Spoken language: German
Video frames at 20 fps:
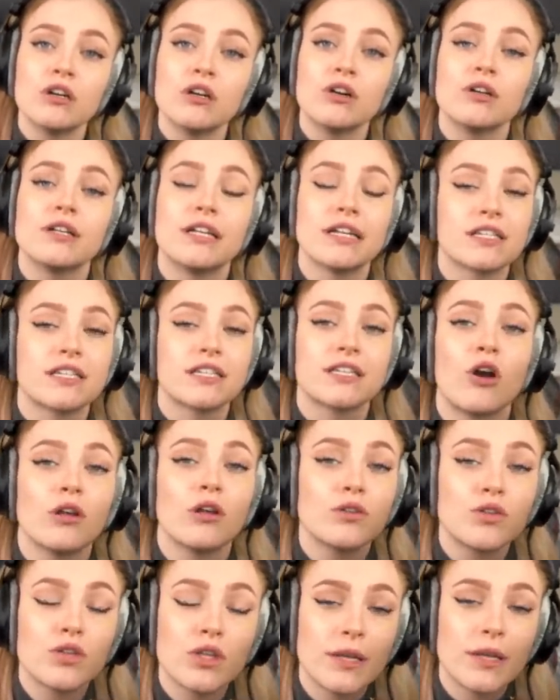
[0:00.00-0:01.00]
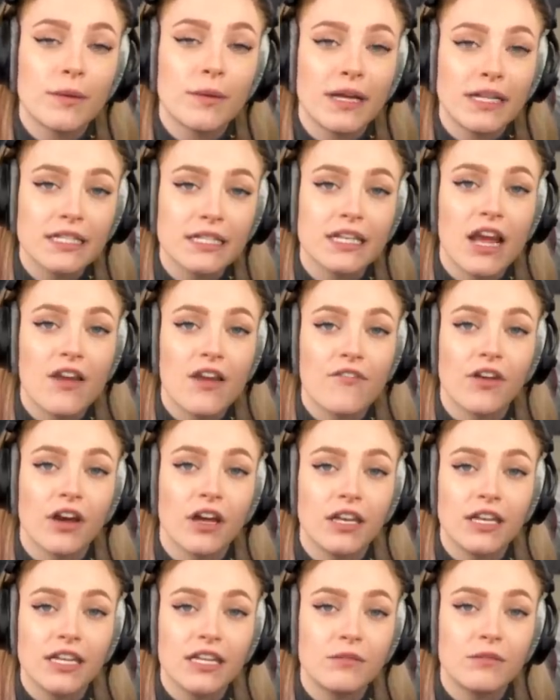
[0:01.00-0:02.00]
Und jetzt kannst du dem Ganzen einfach
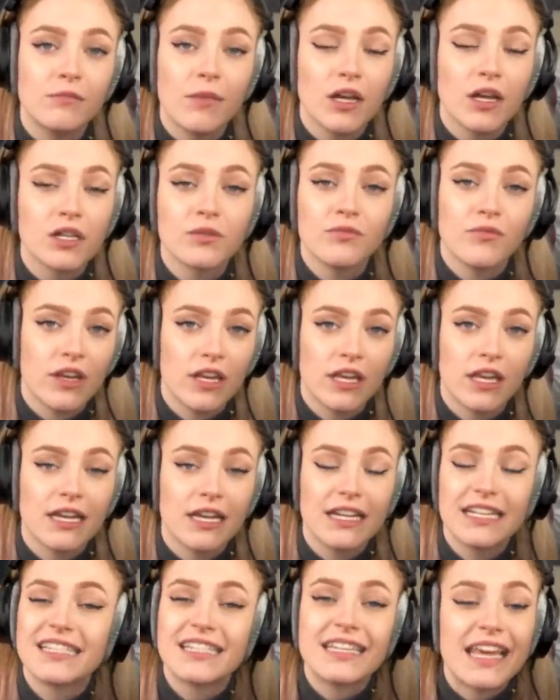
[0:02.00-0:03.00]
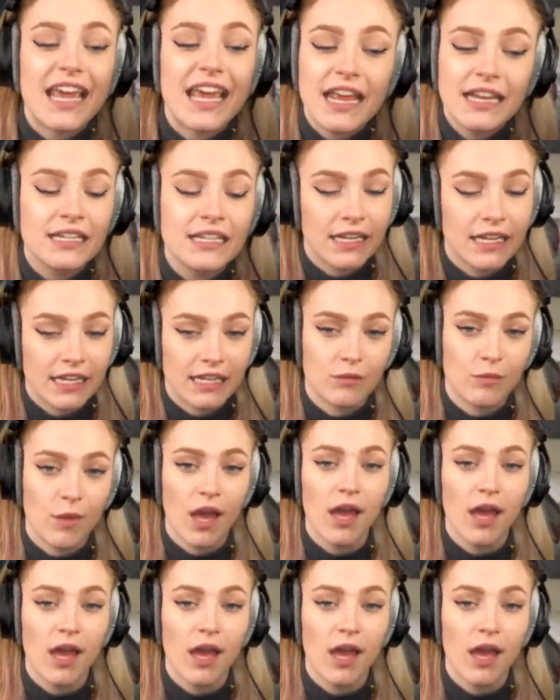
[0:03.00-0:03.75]
nicht mehr aus dem Weg gehen. Es geht nicht mehr.